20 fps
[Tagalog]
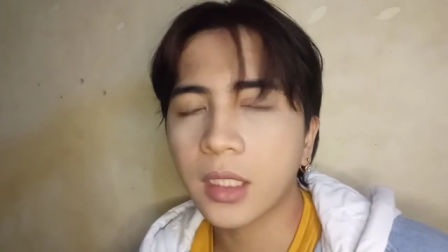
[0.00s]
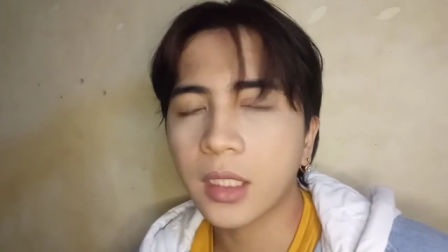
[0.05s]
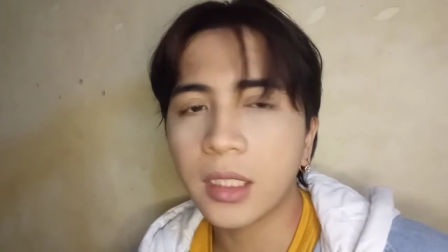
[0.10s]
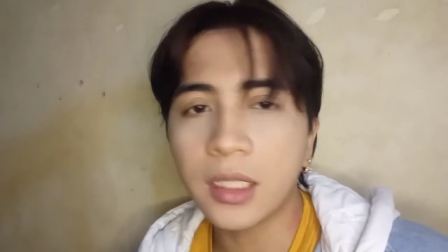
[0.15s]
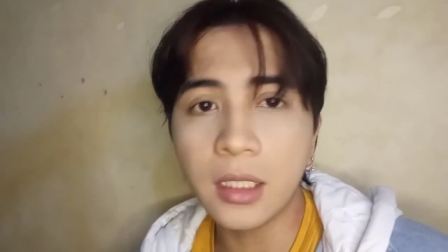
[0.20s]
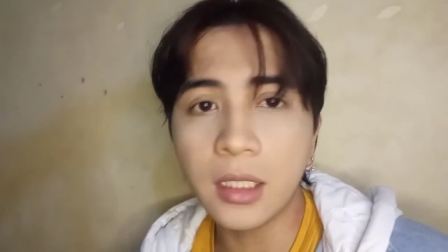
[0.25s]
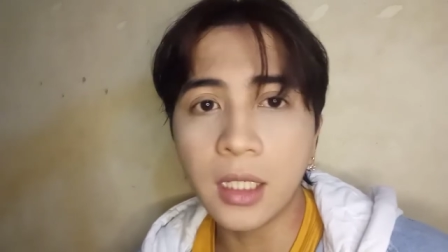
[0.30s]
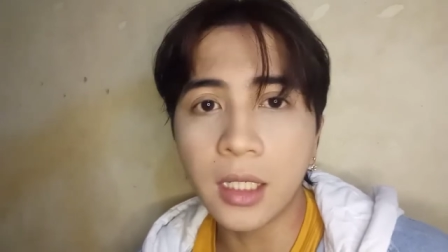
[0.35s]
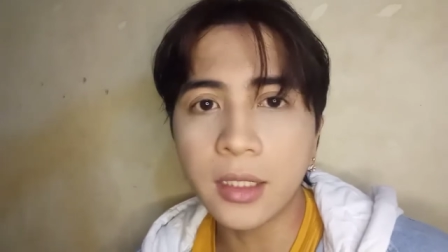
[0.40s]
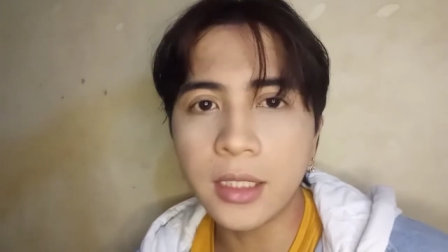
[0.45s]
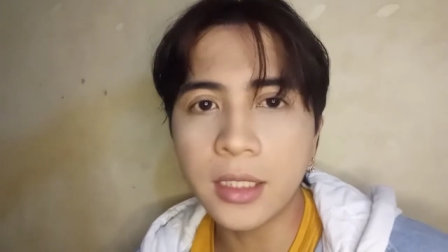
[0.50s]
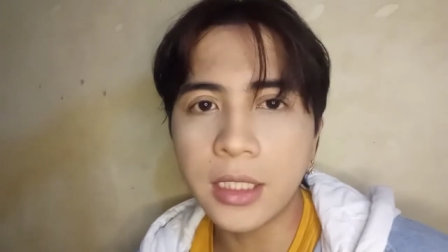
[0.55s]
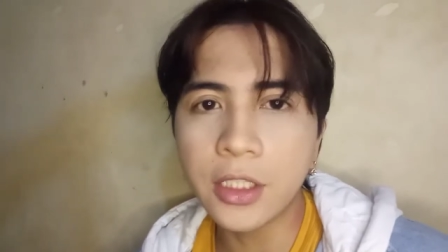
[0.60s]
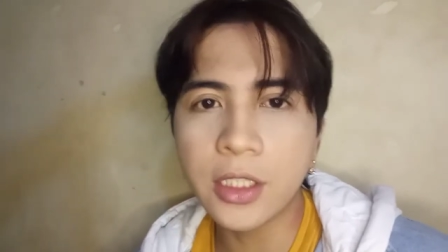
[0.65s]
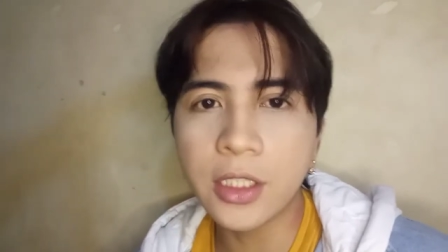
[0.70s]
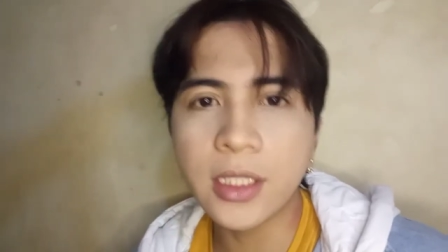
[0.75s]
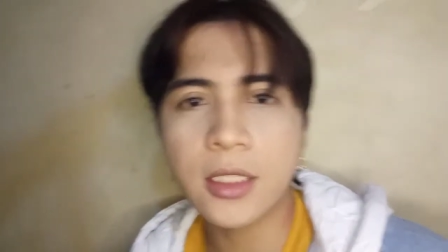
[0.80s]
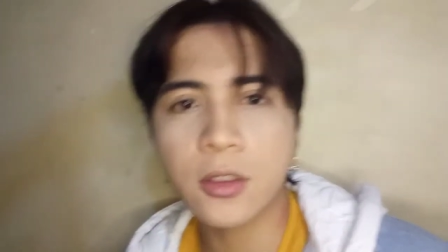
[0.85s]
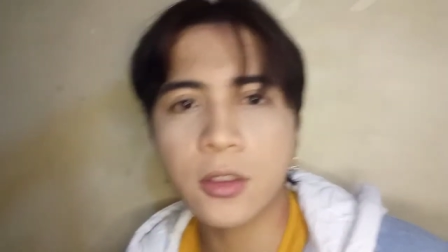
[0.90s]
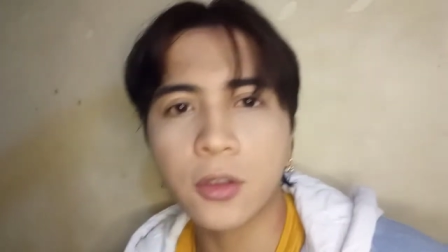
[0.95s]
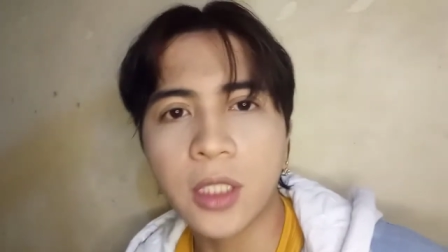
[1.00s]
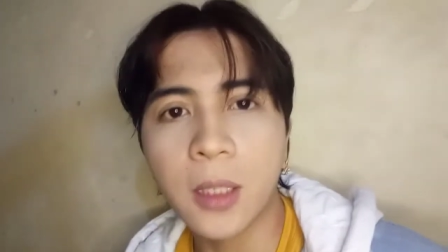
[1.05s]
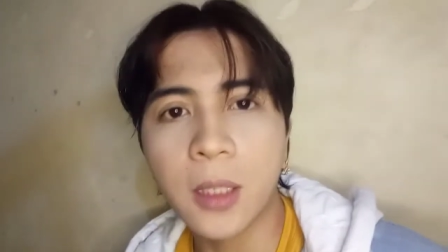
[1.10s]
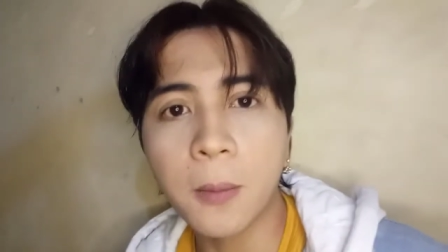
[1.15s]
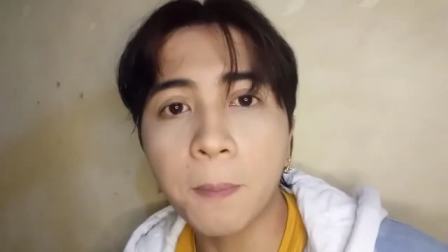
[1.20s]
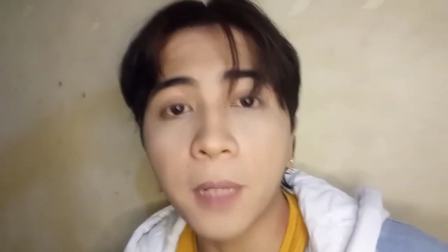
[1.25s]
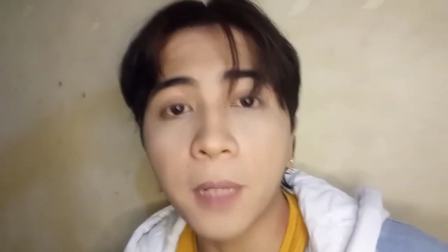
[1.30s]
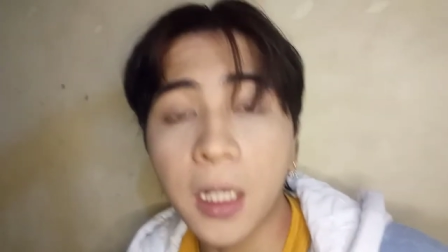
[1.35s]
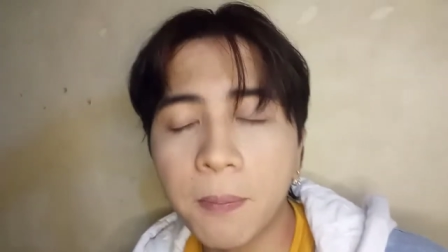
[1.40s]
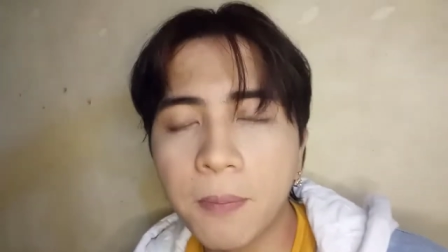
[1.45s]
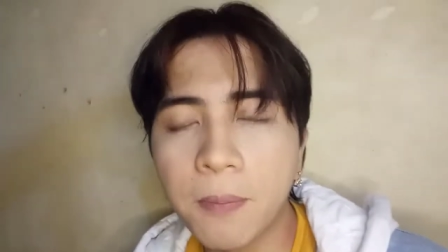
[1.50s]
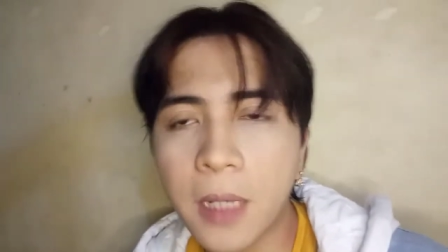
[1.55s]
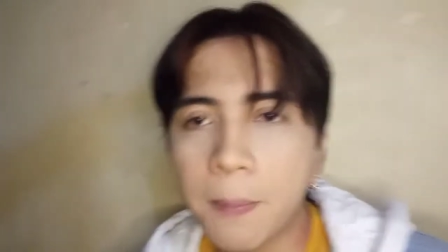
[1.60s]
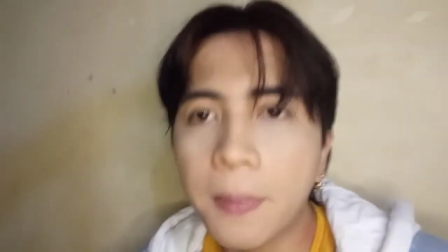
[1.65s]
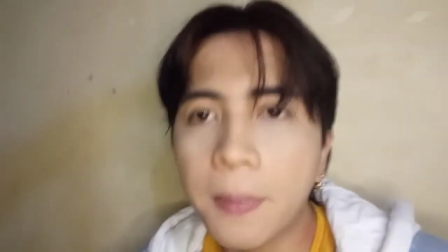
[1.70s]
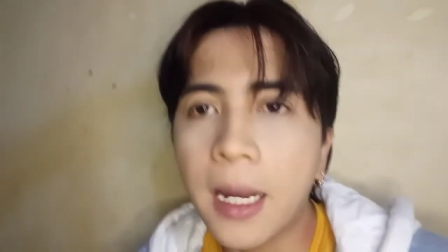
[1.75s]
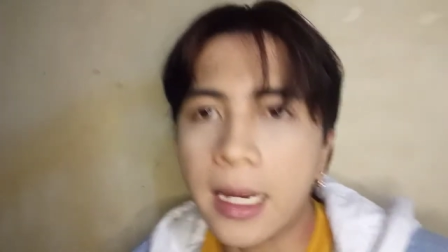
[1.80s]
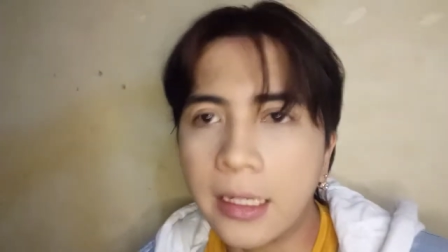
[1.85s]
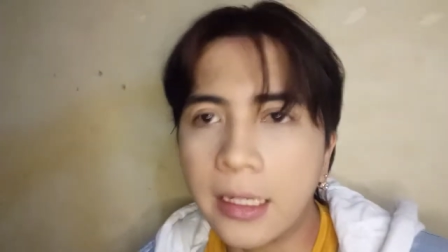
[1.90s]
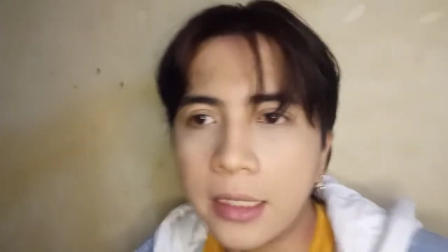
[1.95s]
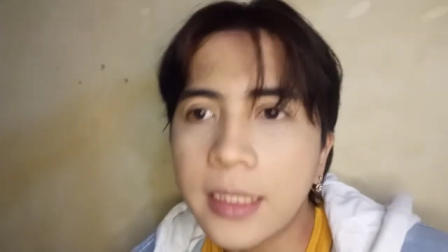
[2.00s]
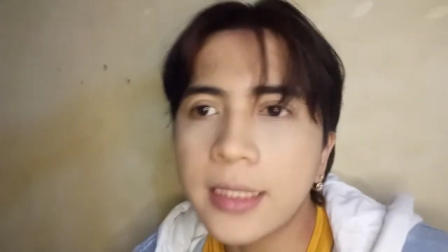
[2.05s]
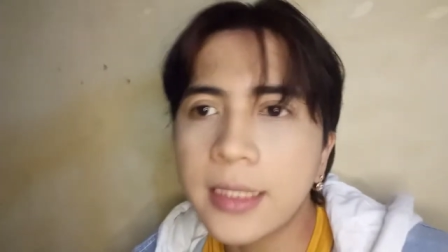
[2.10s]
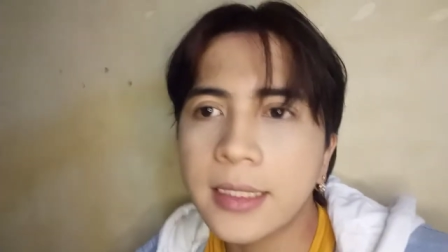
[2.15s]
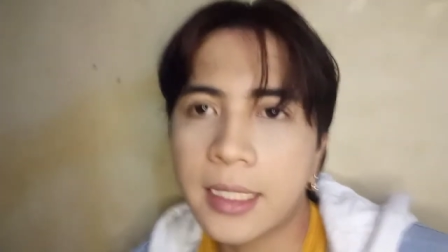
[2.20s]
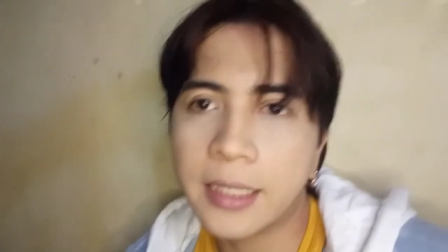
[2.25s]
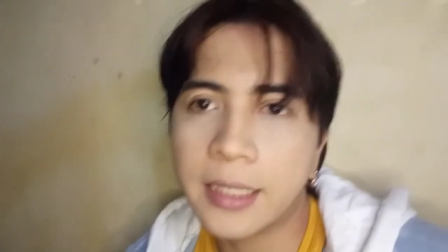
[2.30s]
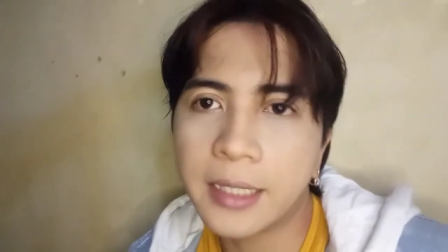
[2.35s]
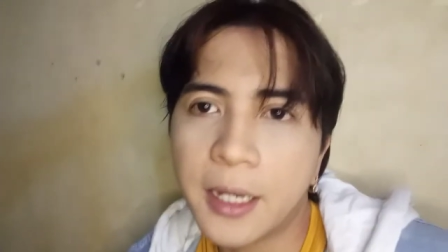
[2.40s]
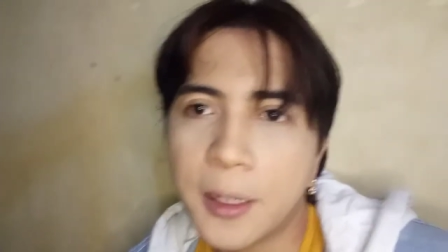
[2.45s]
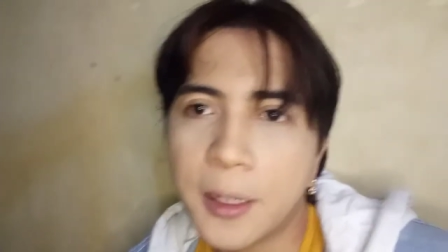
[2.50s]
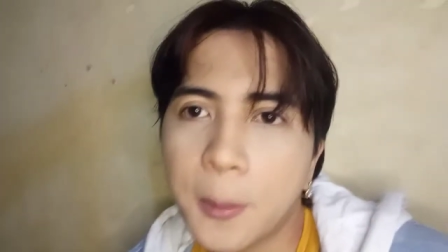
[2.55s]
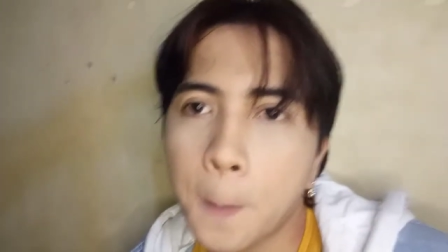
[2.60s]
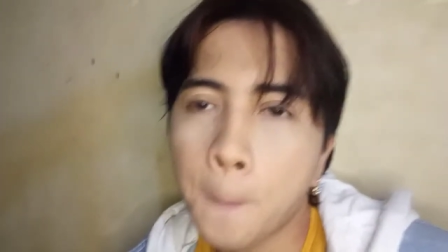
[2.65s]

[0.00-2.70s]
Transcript: ilang years ko ng pagpapaalis. Ayan.